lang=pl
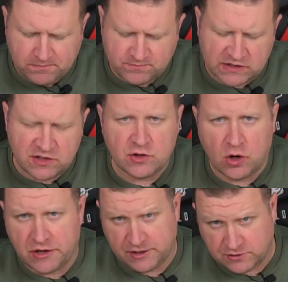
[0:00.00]
Na tej
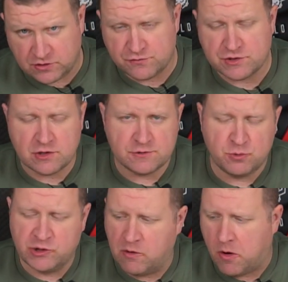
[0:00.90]
dolnej, gdzie to wszystko
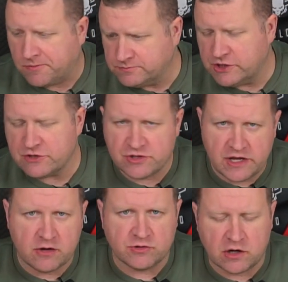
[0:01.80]
spłynęło, jeszcze
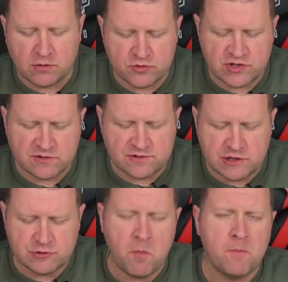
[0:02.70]
jako tako można to
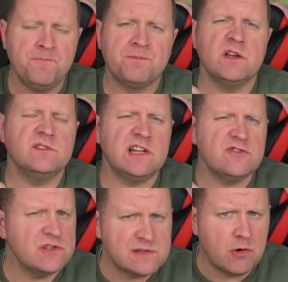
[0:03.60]
zjeść.
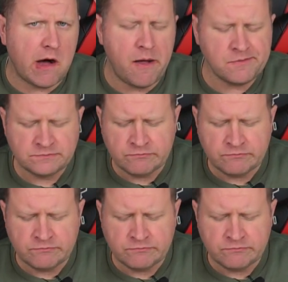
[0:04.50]
Strasznie suche.